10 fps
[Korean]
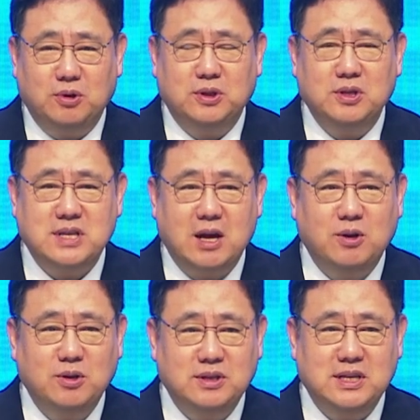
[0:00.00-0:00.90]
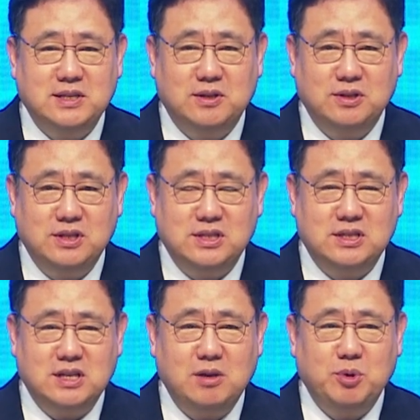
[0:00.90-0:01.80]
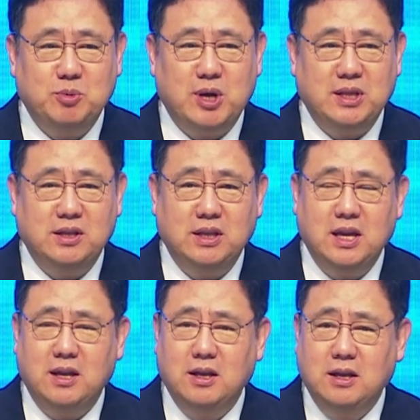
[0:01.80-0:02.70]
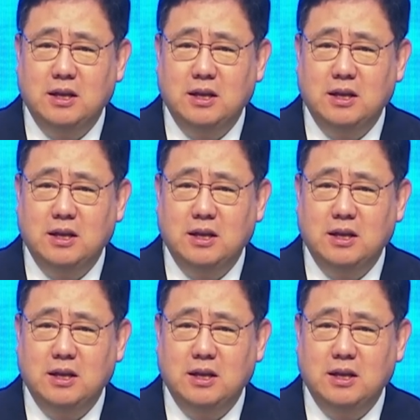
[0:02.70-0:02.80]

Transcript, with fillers: 어떤 사건들이 있었는지를 살펴보았는데